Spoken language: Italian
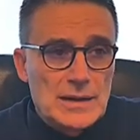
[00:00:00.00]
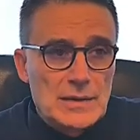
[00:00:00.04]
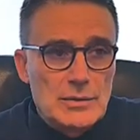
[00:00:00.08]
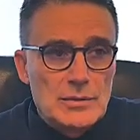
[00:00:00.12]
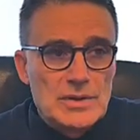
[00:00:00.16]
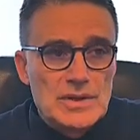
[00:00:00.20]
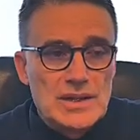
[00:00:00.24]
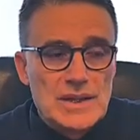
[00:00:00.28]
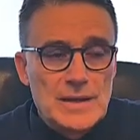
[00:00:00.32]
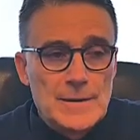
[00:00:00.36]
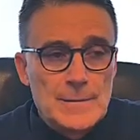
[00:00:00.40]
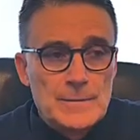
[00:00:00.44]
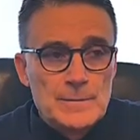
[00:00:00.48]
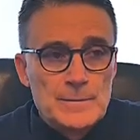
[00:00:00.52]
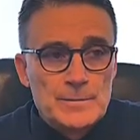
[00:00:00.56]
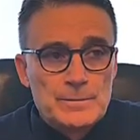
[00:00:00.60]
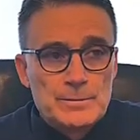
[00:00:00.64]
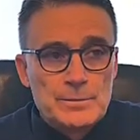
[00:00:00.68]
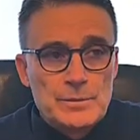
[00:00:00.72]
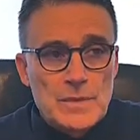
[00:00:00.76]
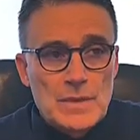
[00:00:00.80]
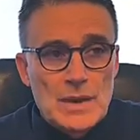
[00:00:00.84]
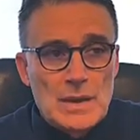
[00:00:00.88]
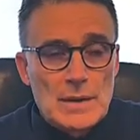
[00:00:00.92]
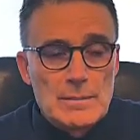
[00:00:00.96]
Quindi
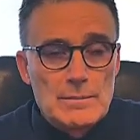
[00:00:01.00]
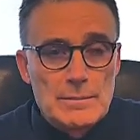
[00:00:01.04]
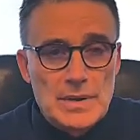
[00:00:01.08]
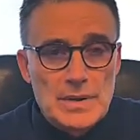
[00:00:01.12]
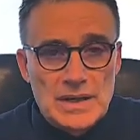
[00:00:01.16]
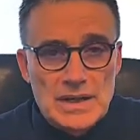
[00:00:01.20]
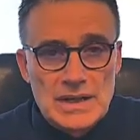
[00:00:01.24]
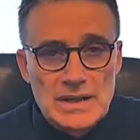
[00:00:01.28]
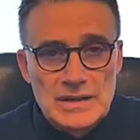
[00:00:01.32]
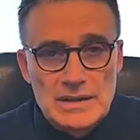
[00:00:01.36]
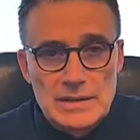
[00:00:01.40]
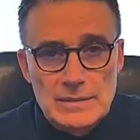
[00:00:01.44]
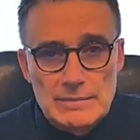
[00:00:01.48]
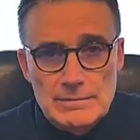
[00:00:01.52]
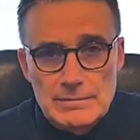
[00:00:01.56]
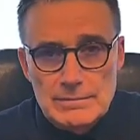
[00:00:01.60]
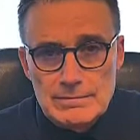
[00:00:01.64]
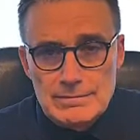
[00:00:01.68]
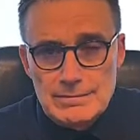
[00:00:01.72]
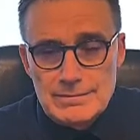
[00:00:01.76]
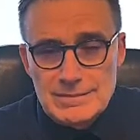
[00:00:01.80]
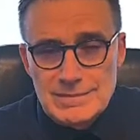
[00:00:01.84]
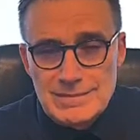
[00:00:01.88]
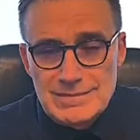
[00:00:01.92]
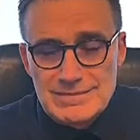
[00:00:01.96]
per chi
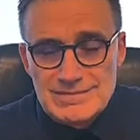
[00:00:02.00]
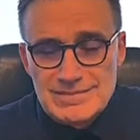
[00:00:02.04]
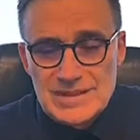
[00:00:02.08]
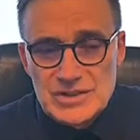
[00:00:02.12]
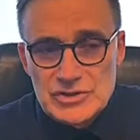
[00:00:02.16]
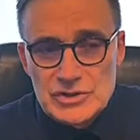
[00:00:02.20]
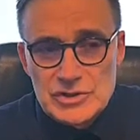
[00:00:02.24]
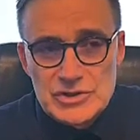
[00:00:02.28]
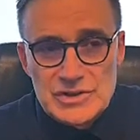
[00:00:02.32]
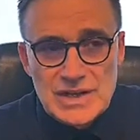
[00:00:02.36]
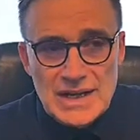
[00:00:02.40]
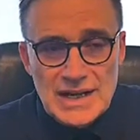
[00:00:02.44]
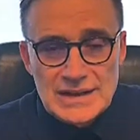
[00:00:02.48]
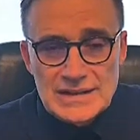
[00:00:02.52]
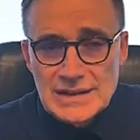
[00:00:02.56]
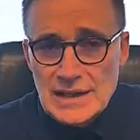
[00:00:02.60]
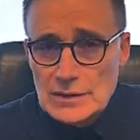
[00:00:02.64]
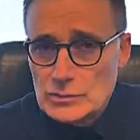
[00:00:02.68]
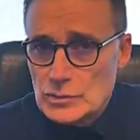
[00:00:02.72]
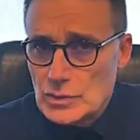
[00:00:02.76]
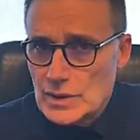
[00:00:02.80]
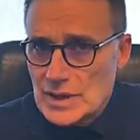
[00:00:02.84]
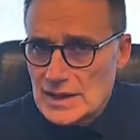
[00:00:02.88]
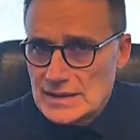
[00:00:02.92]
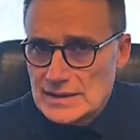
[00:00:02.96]
deciderà di
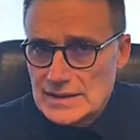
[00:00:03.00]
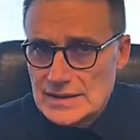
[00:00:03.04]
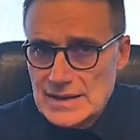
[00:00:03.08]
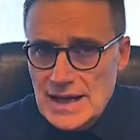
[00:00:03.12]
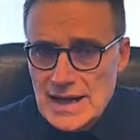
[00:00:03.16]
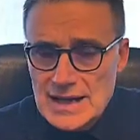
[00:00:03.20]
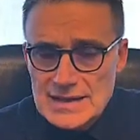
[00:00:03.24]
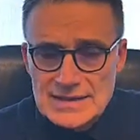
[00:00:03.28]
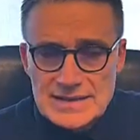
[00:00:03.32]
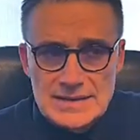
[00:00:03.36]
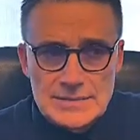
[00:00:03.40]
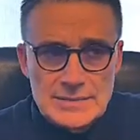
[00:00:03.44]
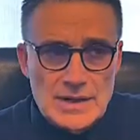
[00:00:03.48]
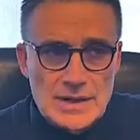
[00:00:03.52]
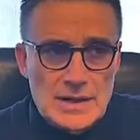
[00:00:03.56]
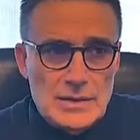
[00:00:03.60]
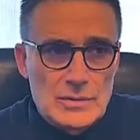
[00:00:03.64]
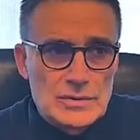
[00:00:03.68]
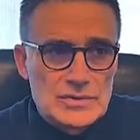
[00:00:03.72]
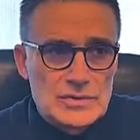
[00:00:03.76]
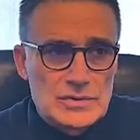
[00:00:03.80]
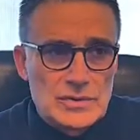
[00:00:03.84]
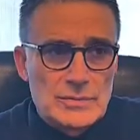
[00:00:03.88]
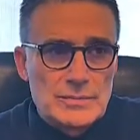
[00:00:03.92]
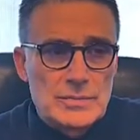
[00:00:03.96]
autocandidarsi, perché
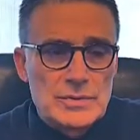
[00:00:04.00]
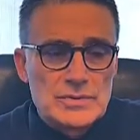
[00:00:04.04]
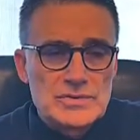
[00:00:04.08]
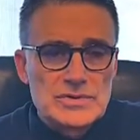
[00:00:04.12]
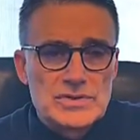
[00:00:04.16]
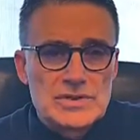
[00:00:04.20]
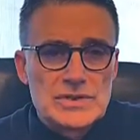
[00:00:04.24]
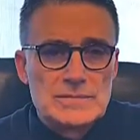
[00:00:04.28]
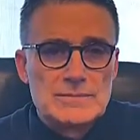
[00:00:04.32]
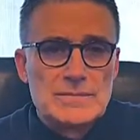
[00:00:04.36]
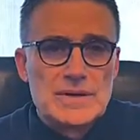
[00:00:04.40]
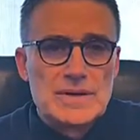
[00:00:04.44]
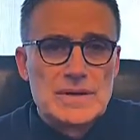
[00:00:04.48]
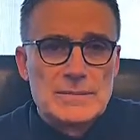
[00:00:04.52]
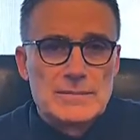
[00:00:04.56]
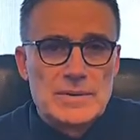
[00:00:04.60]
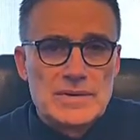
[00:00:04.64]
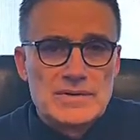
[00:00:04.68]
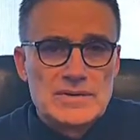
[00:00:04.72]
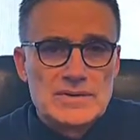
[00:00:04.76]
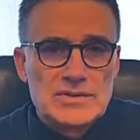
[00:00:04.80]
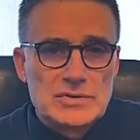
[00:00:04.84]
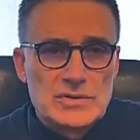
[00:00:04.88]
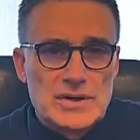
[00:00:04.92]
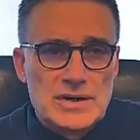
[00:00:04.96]
questo è possibile, è
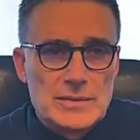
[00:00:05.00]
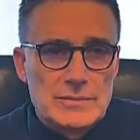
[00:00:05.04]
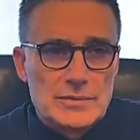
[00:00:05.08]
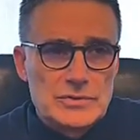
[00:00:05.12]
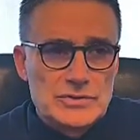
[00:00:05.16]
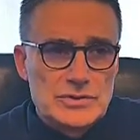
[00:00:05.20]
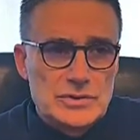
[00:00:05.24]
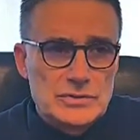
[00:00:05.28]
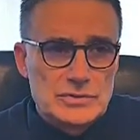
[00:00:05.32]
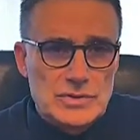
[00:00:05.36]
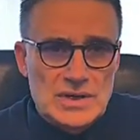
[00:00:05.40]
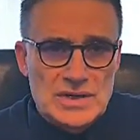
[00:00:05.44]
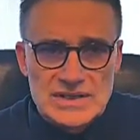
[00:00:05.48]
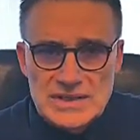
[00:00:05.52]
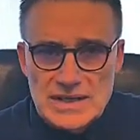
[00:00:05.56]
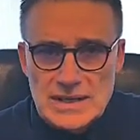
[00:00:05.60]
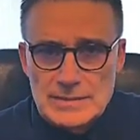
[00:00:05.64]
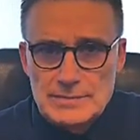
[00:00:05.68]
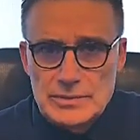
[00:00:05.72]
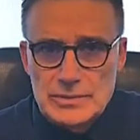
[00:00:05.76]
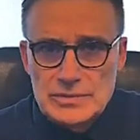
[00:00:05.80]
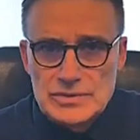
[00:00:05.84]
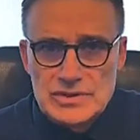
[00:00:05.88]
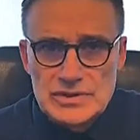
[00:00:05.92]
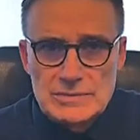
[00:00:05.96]
previsto nella procedura, sarà
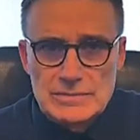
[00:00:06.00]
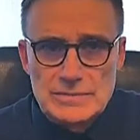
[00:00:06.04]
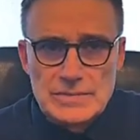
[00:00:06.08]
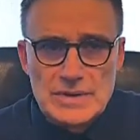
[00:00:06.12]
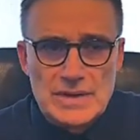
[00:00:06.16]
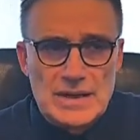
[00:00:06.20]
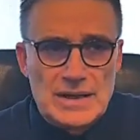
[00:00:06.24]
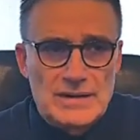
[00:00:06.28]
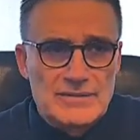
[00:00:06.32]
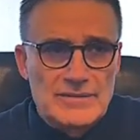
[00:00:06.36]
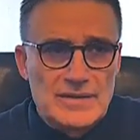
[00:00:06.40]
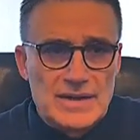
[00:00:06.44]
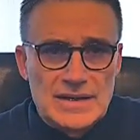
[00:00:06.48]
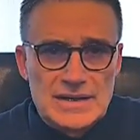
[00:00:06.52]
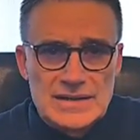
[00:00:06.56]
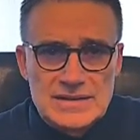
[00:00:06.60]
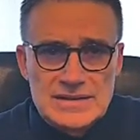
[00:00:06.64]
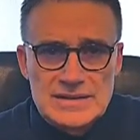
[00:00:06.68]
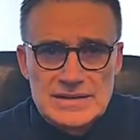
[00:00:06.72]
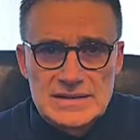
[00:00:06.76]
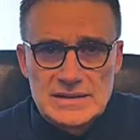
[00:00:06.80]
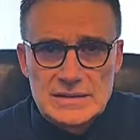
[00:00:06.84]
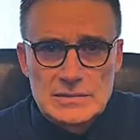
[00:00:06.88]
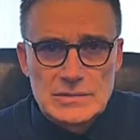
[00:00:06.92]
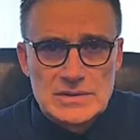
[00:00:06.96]
possibile
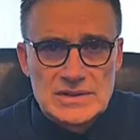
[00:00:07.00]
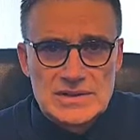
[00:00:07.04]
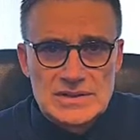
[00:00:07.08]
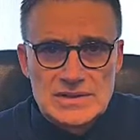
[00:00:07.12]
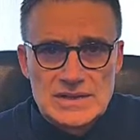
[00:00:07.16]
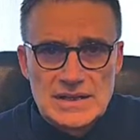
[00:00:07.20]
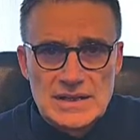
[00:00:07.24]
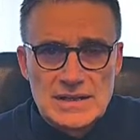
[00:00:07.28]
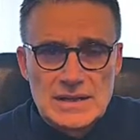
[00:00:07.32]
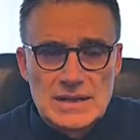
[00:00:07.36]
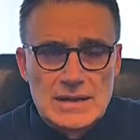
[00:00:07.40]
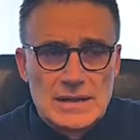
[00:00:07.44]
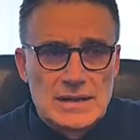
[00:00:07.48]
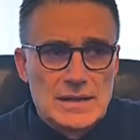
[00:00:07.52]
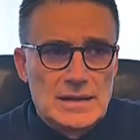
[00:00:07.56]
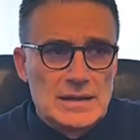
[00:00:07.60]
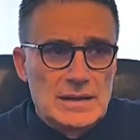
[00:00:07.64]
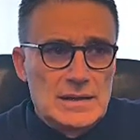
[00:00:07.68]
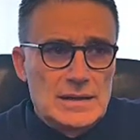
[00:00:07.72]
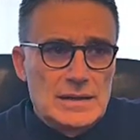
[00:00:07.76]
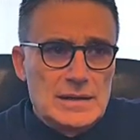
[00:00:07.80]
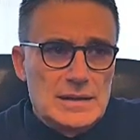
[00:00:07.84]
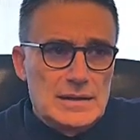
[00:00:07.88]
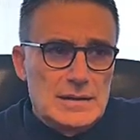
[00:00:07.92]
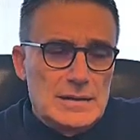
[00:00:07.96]
avvalersi di queste
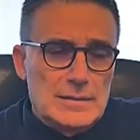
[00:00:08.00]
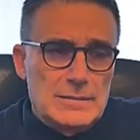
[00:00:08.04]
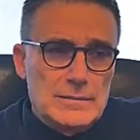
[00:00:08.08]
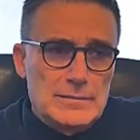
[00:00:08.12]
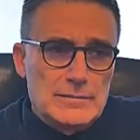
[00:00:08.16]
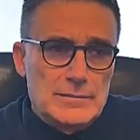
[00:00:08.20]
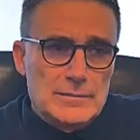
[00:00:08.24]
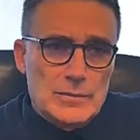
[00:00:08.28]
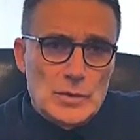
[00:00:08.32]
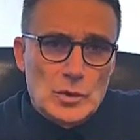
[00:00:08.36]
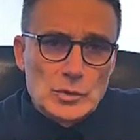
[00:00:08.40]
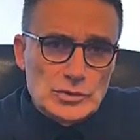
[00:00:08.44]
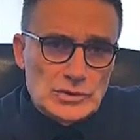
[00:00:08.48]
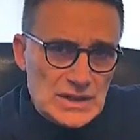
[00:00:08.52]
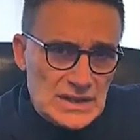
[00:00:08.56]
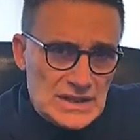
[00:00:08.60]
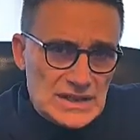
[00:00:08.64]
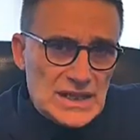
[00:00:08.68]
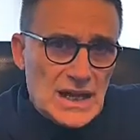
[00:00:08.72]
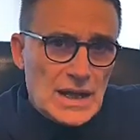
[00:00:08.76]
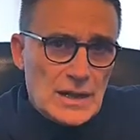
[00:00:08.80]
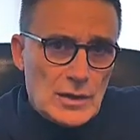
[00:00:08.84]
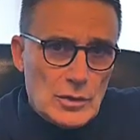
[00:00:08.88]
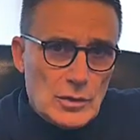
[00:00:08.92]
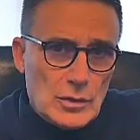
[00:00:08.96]
eh,
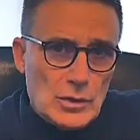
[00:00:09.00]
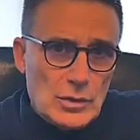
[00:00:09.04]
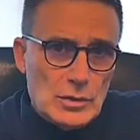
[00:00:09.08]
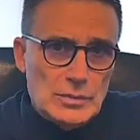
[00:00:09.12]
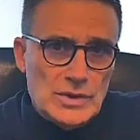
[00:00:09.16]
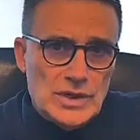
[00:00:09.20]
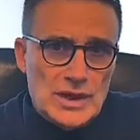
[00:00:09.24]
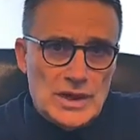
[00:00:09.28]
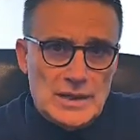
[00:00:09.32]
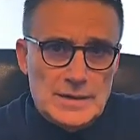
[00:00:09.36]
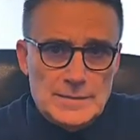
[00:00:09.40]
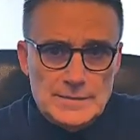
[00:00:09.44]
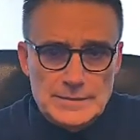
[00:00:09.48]
utilità economiche.